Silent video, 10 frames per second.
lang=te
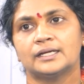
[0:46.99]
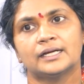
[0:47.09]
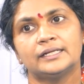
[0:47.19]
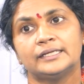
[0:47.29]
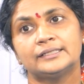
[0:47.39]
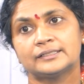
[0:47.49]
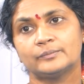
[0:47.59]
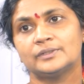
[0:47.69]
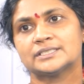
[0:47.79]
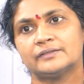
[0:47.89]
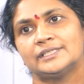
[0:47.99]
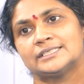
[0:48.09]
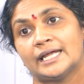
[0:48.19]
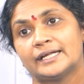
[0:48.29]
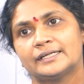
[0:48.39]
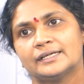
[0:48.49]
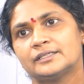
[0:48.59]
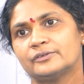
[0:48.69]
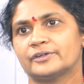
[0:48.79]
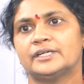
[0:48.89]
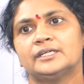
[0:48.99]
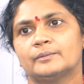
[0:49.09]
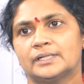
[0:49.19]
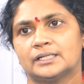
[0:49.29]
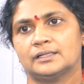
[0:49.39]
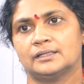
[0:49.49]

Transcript: కానీ ఈ త్రిబుల్ సెవెన్ ఈజ్ ఎంటైర్ డిఫరెంట్ అనమాట